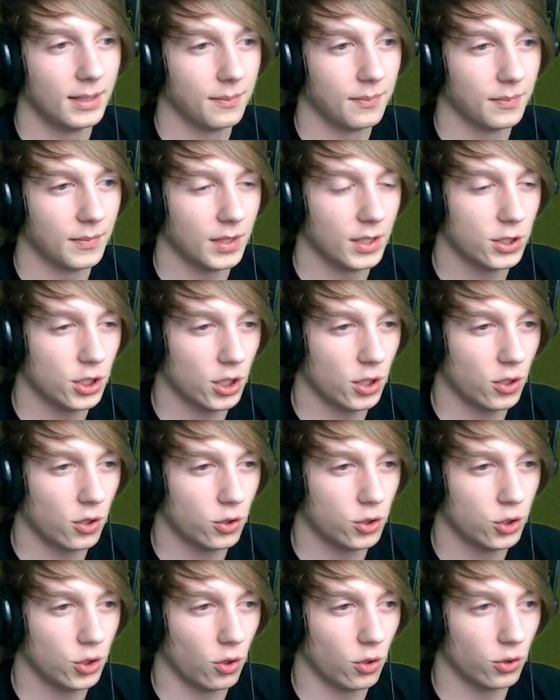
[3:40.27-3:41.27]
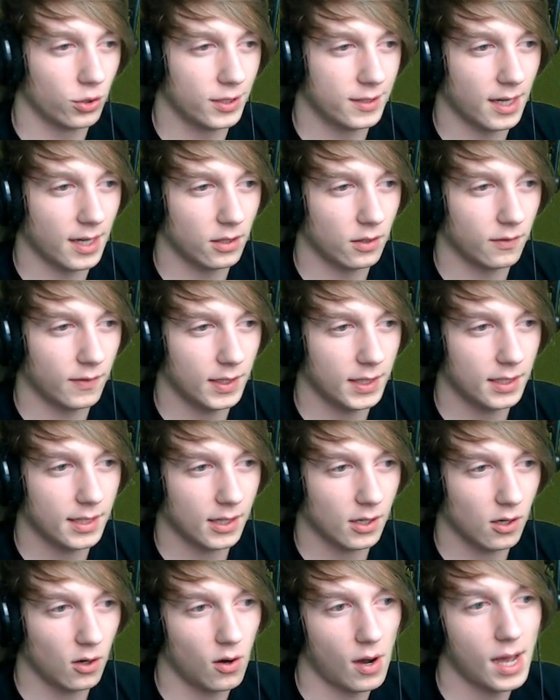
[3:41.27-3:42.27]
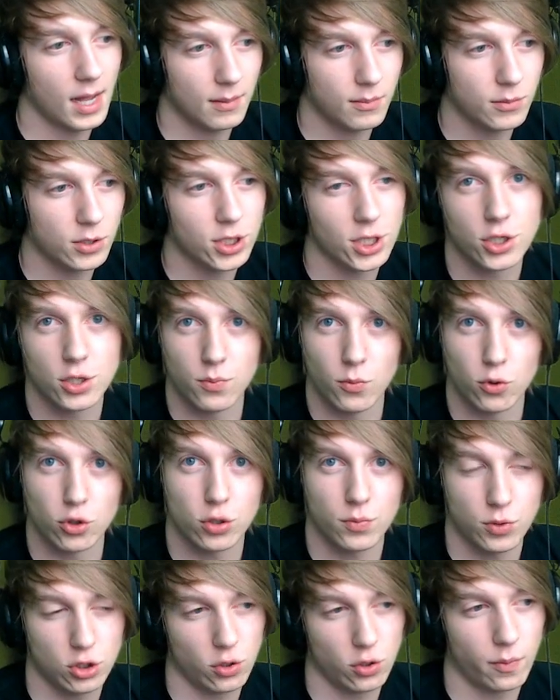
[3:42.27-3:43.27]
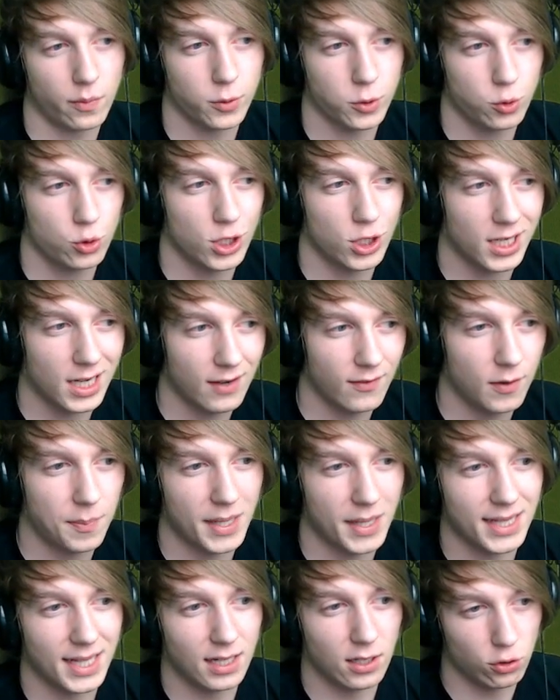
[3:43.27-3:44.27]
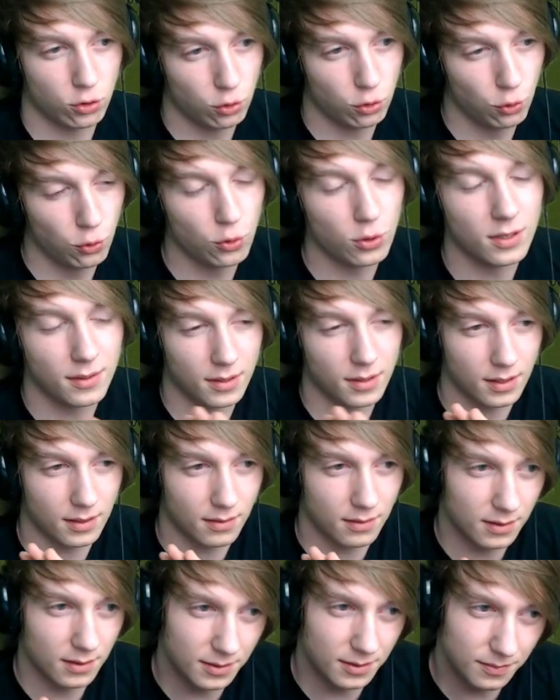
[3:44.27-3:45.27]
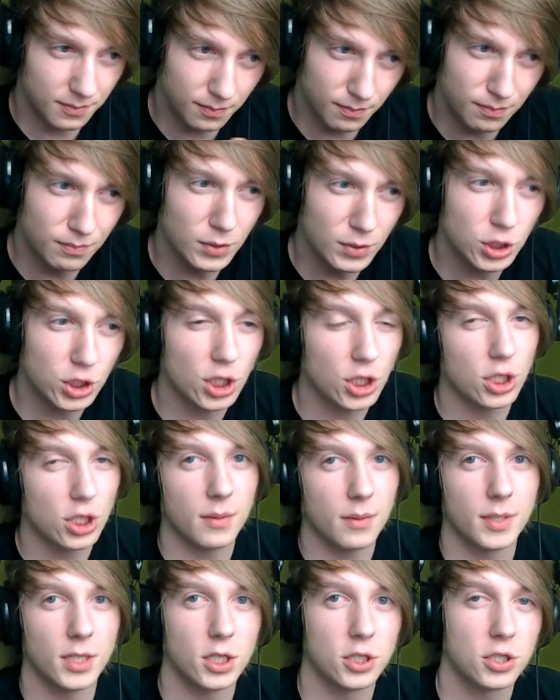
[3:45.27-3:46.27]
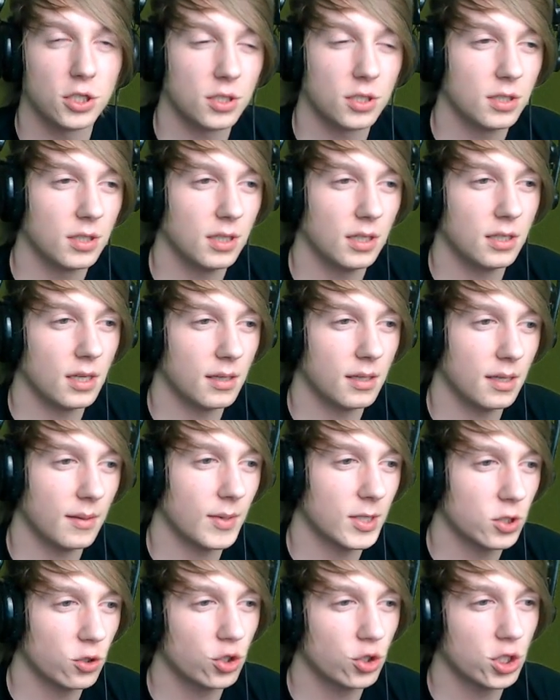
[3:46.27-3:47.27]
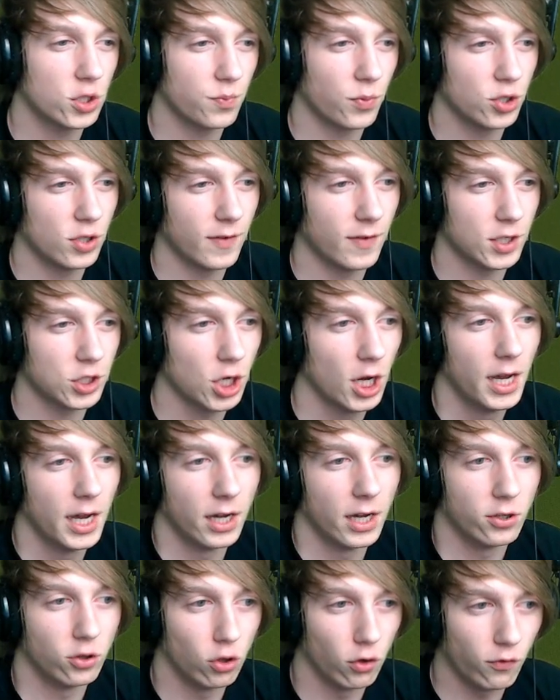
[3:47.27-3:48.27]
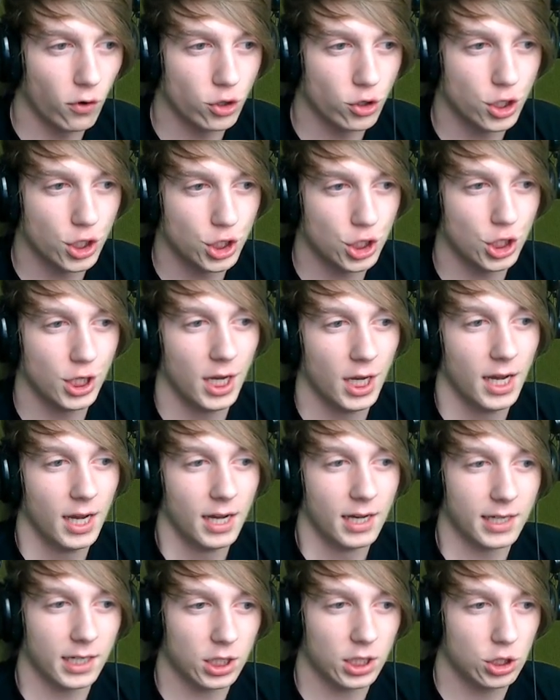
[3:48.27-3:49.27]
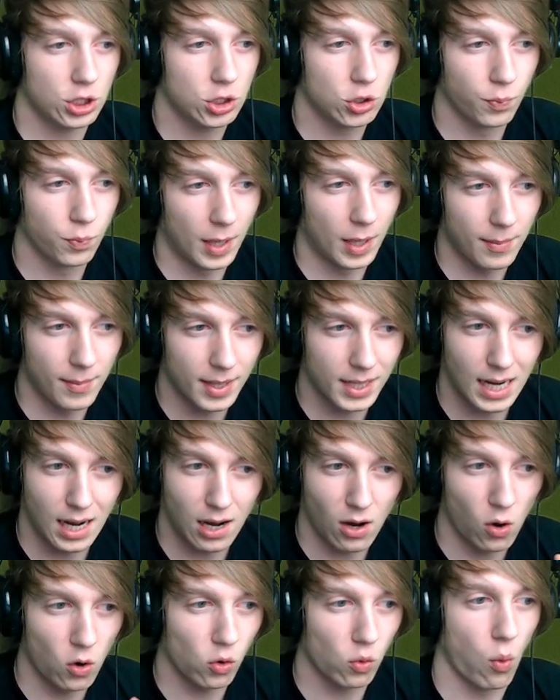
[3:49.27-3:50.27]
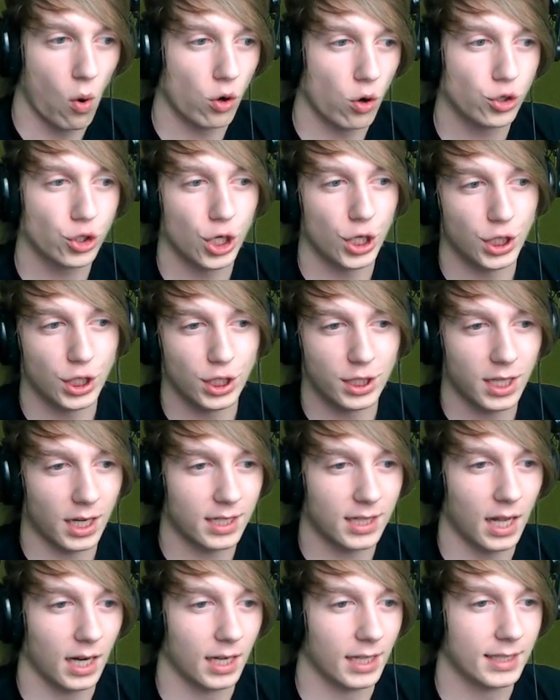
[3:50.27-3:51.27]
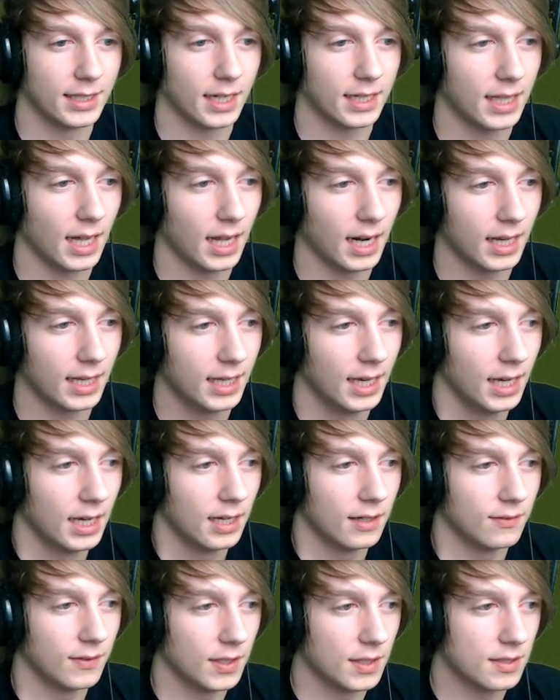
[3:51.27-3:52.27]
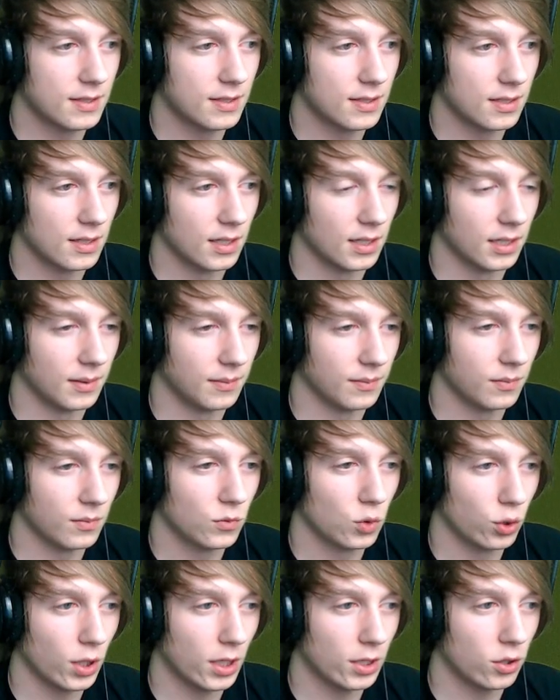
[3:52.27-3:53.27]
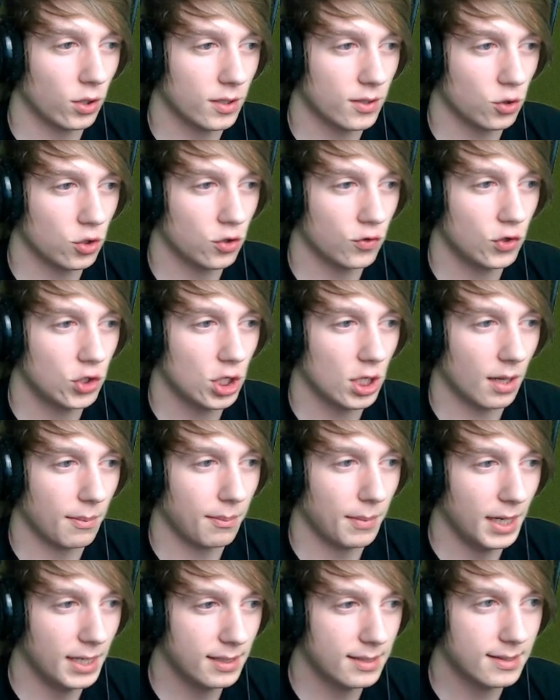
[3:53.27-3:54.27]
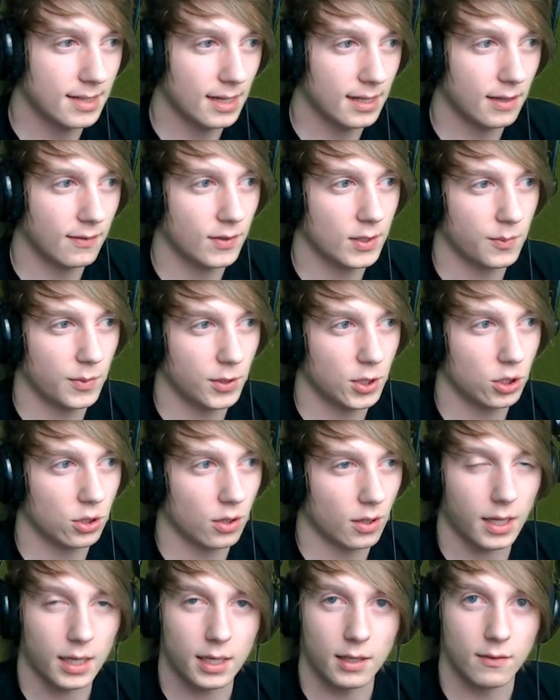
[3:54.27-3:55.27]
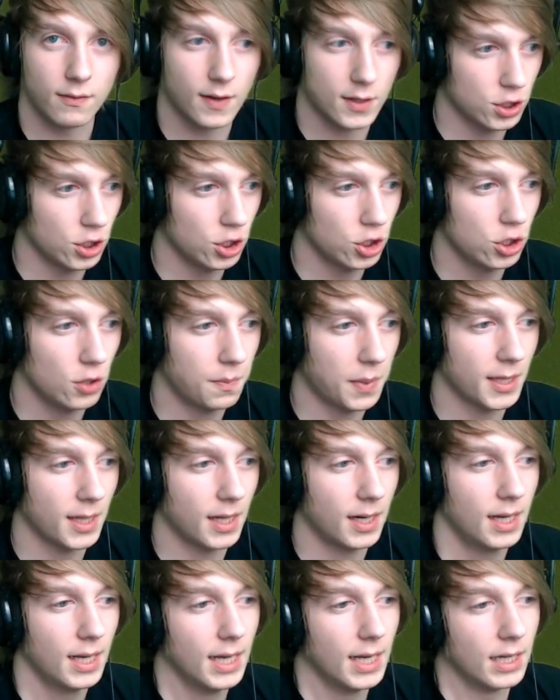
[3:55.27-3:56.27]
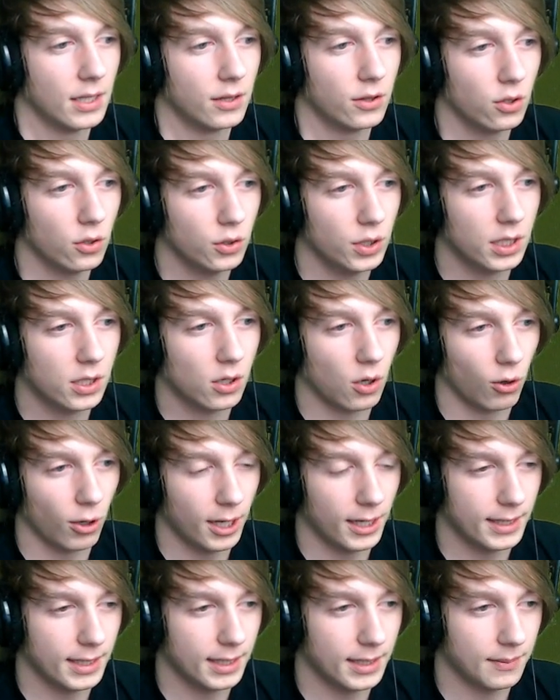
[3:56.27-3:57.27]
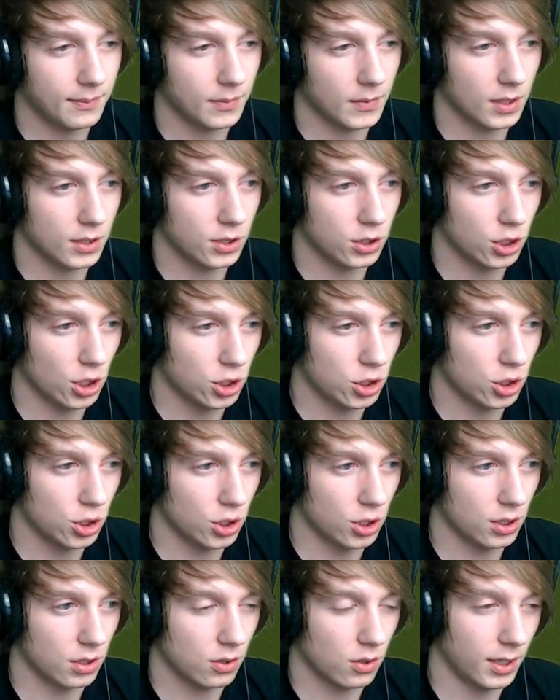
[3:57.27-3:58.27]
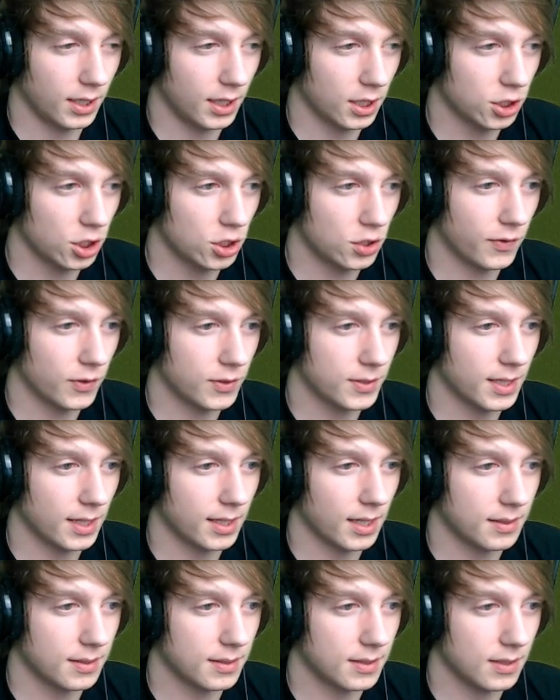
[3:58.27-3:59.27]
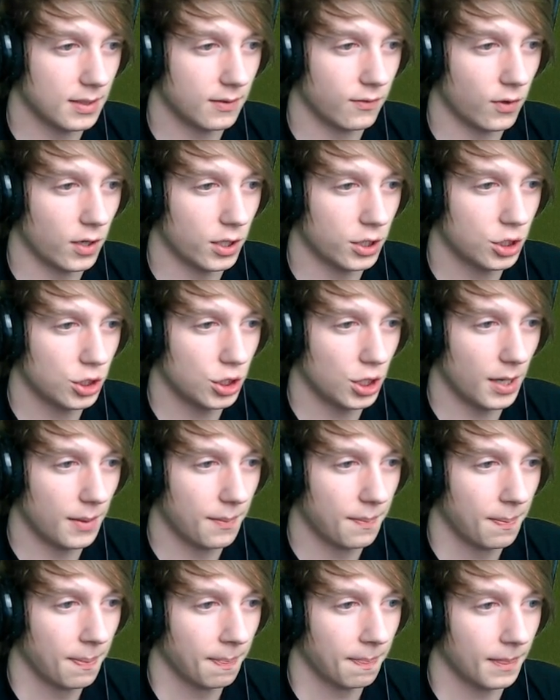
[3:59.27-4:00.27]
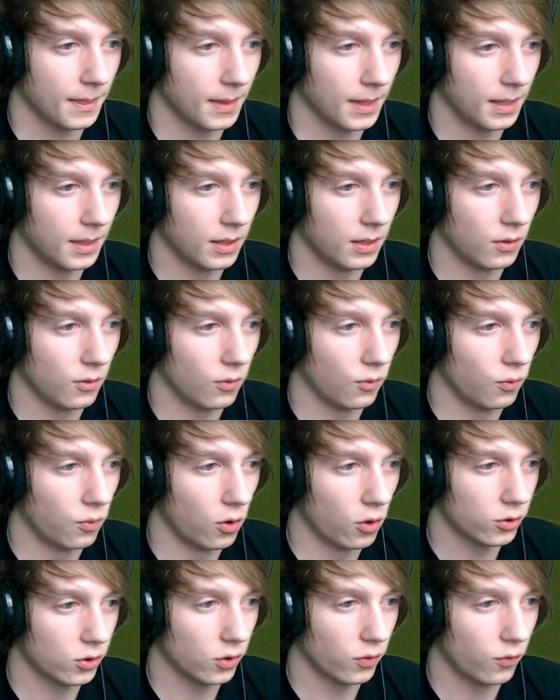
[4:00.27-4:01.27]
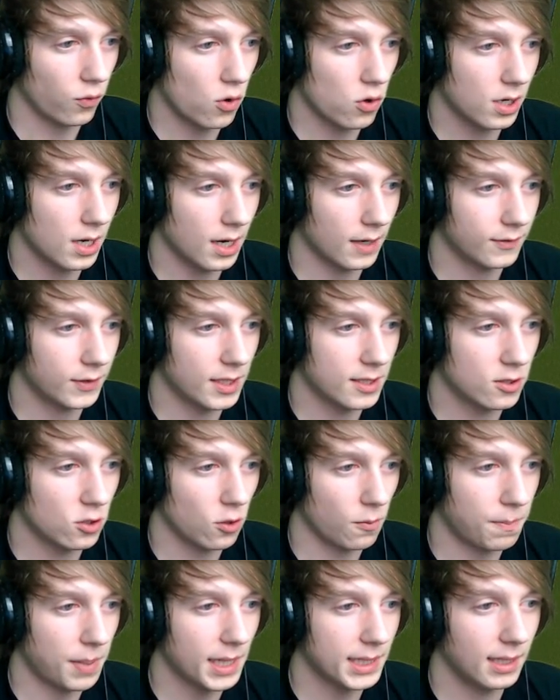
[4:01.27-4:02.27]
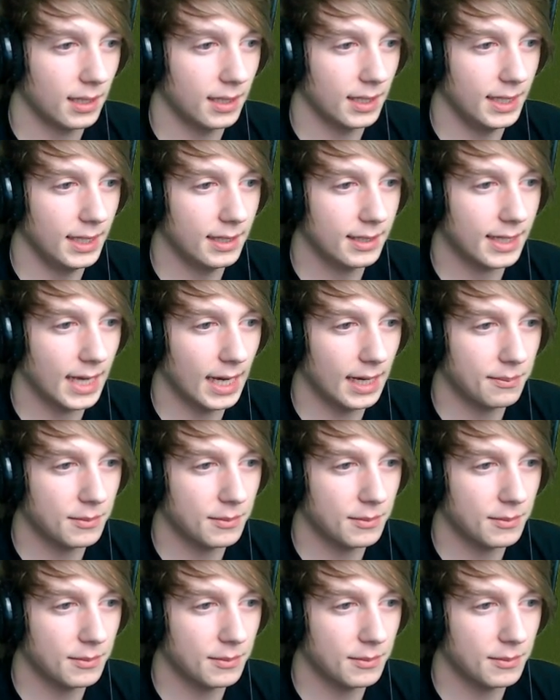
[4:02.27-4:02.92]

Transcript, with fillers: jeżeli chodzi o designowanie tego, ale myślę, że może być to po prostu ciekawy panel. Tu E, myślę, że nie będę się, nie, nie ma co się spodziewać nowości, jakichś super mega ogłoszeń i tak dalej, i tak dalej, więc e, tutaj to jest oczywiście na main scenie, więc będzie to taki ważniejszy panel. No i kolejny rzecz, e, kolejna rzecz związana z właśnie World of Warcraft, jest to panel In-Game